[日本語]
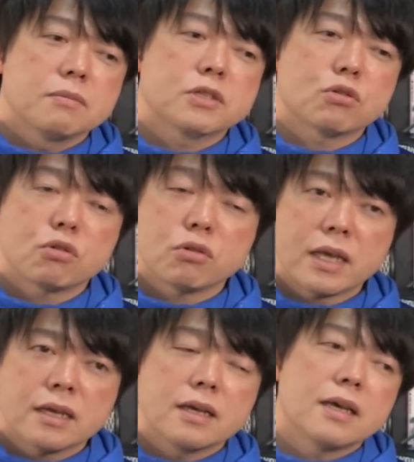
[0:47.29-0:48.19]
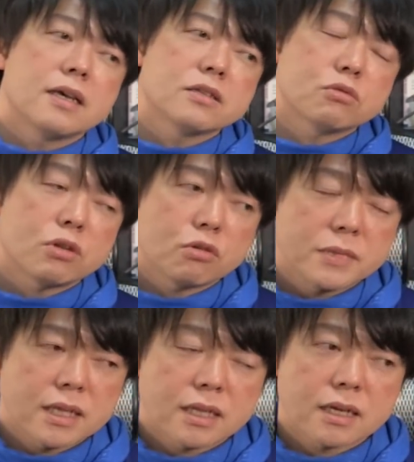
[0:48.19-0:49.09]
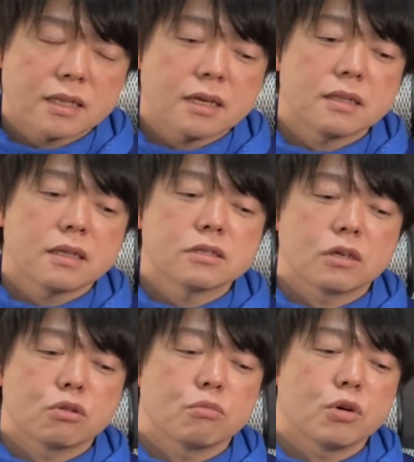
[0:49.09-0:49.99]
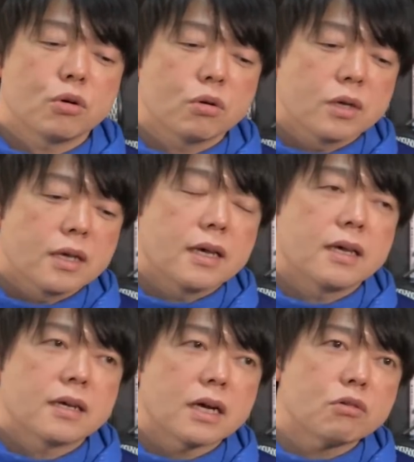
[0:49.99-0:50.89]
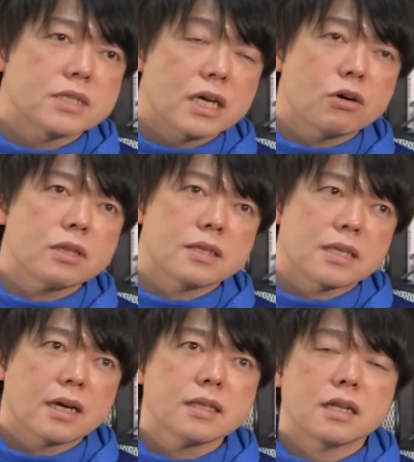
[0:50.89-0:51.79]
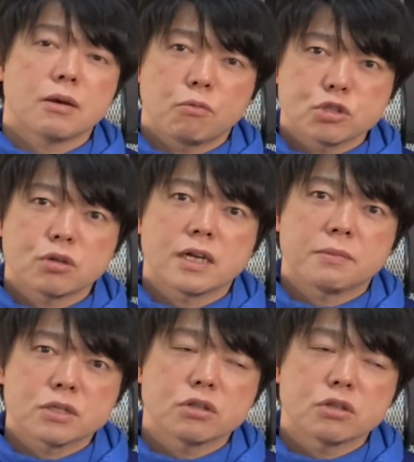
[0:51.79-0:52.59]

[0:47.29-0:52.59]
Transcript: まあ、そこのね、えー、それを見ていただきたいんですけども、えー、過去に下が下がった例ももちろんあります。